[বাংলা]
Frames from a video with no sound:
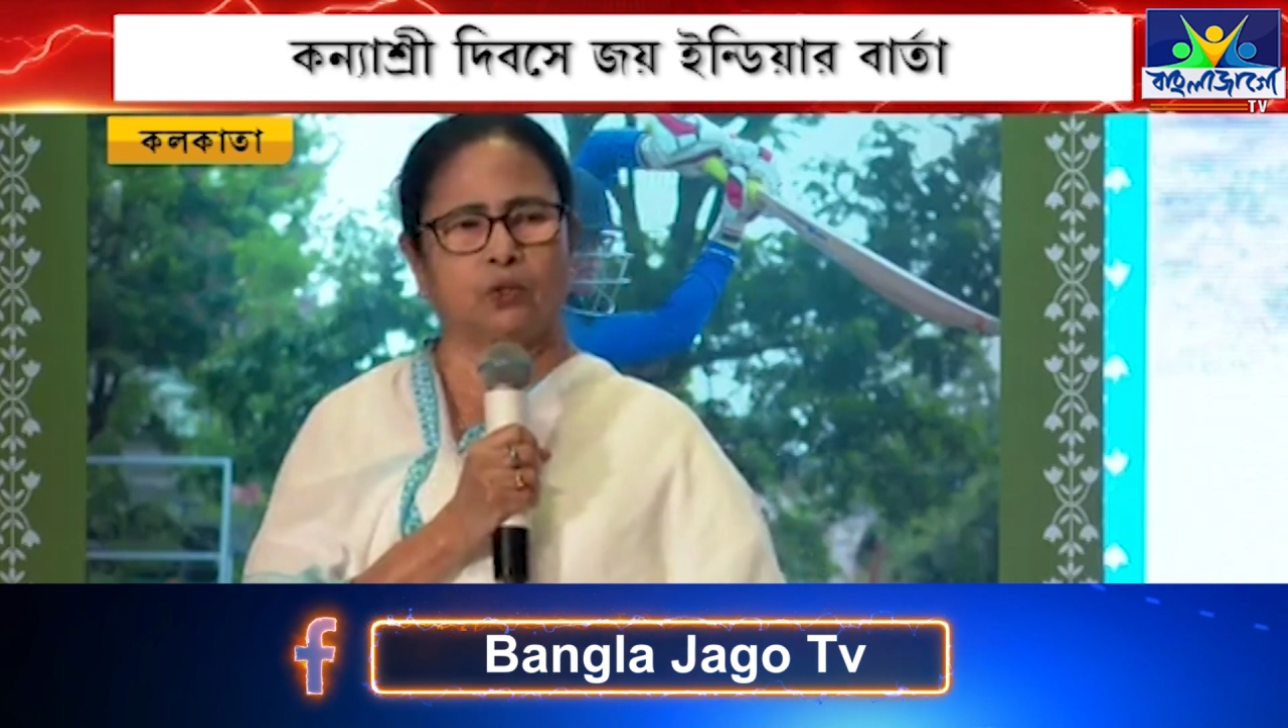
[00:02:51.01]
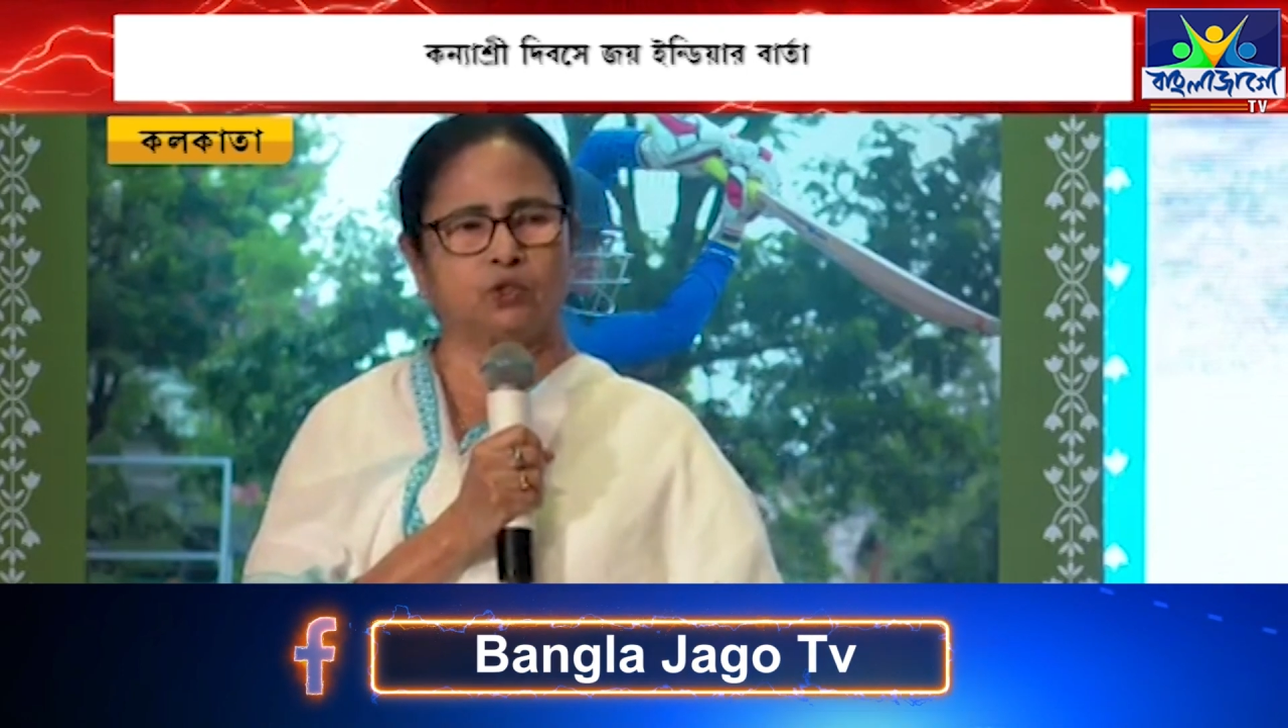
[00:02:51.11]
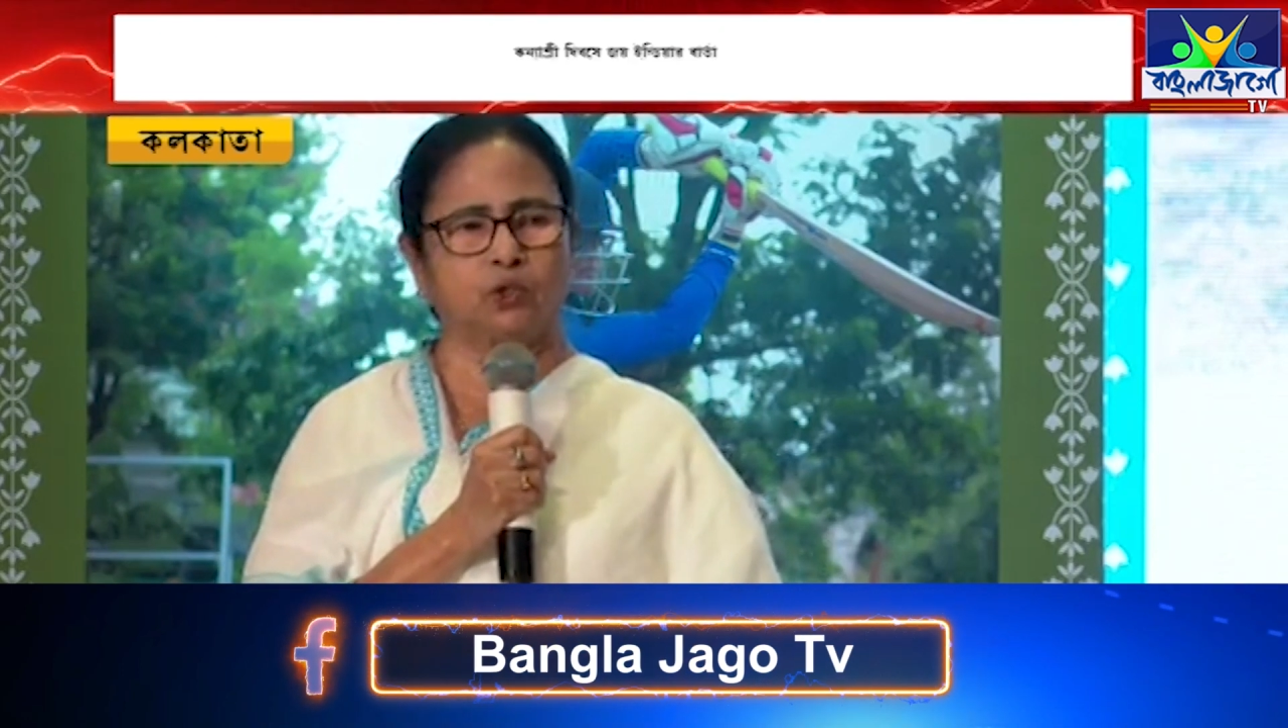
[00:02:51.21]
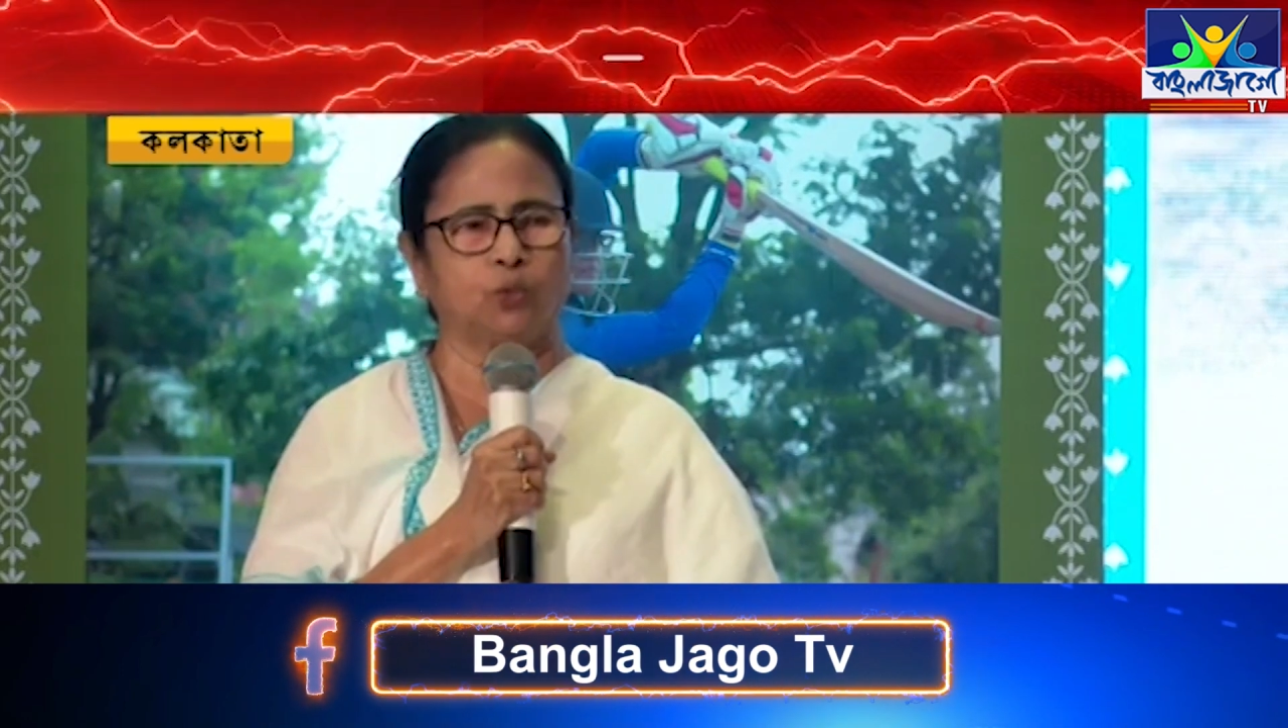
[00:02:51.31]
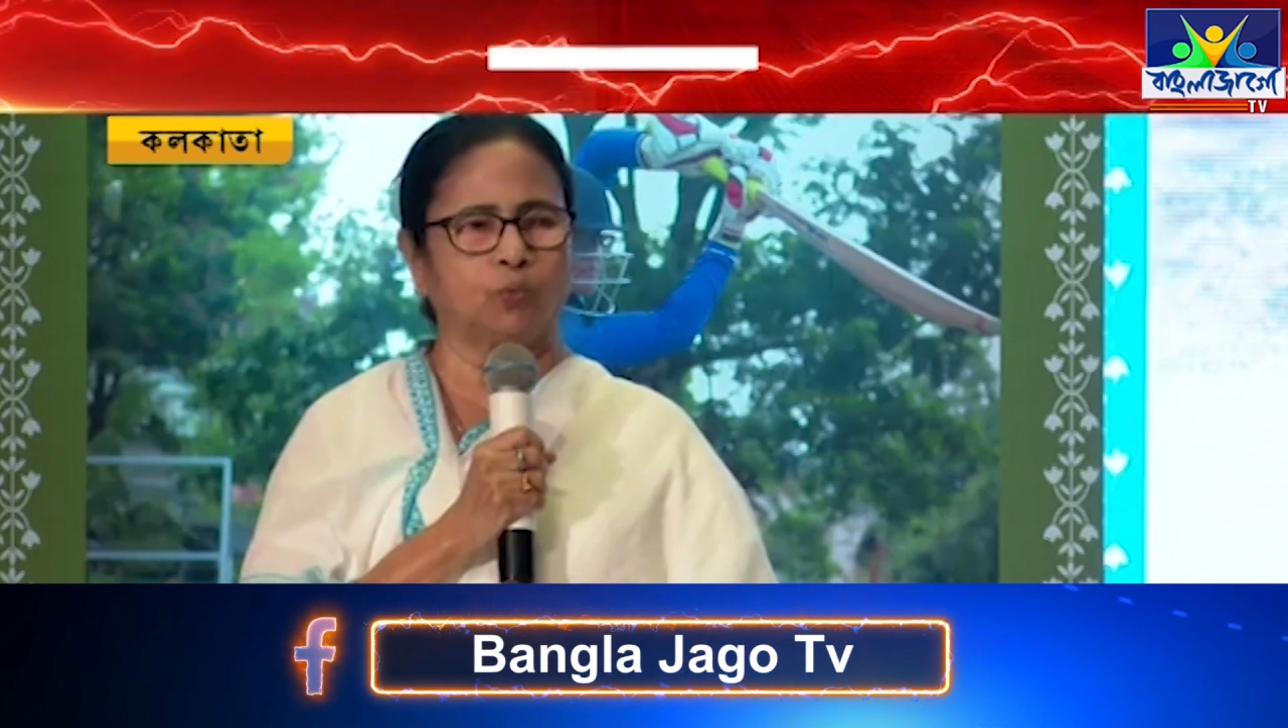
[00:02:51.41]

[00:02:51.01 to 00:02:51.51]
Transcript: বলছিল ও